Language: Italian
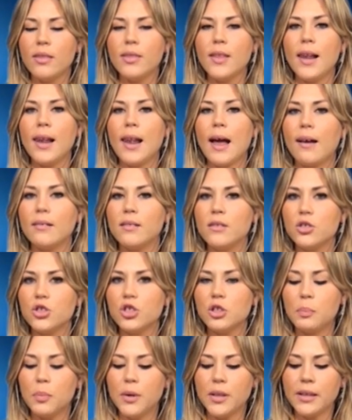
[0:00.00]
nella
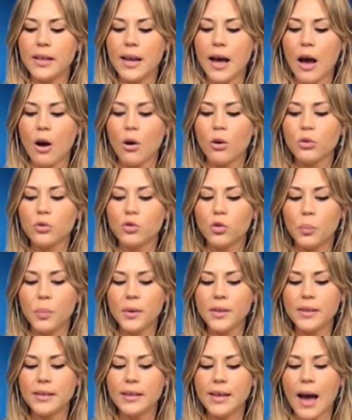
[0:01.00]
disciplina
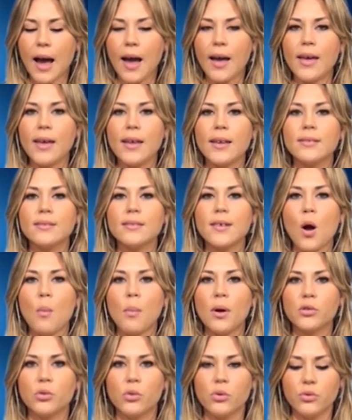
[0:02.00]
ortopedia e
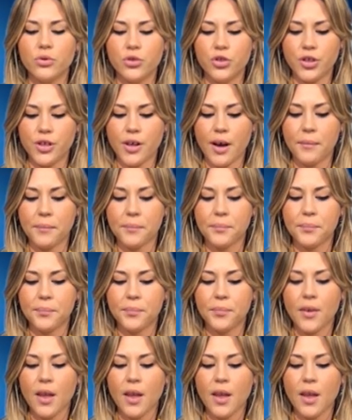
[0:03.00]
traumatologia.